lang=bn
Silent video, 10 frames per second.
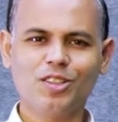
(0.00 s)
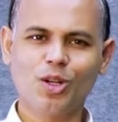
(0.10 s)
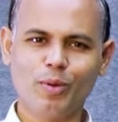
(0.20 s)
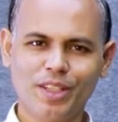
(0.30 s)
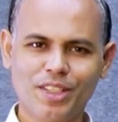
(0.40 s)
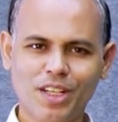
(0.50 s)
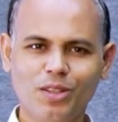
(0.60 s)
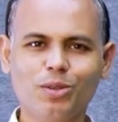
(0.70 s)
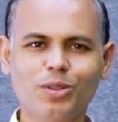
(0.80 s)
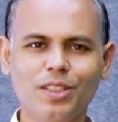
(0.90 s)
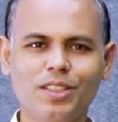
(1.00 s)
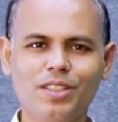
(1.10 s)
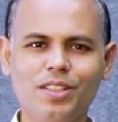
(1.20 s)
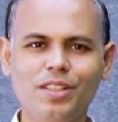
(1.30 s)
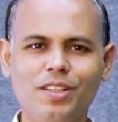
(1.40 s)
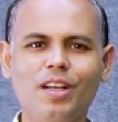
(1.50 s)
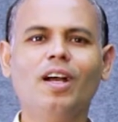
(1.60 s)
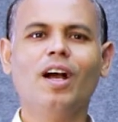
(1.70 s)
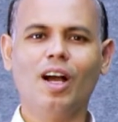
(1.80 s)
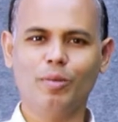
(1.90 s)
সবাইকে স্বাগত জানাচ্ছি
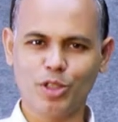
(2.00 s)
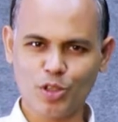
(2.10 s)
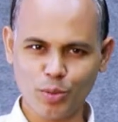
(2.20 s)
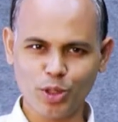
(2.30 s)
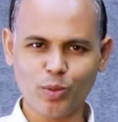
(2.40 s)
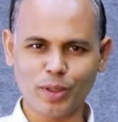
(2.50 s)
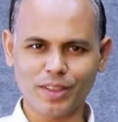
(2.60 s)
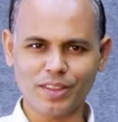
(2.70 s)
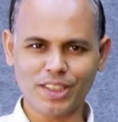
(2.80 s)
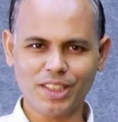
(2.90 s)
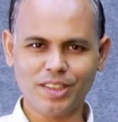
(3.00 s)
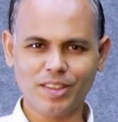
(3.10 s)
আমি সমীর কুমার দাস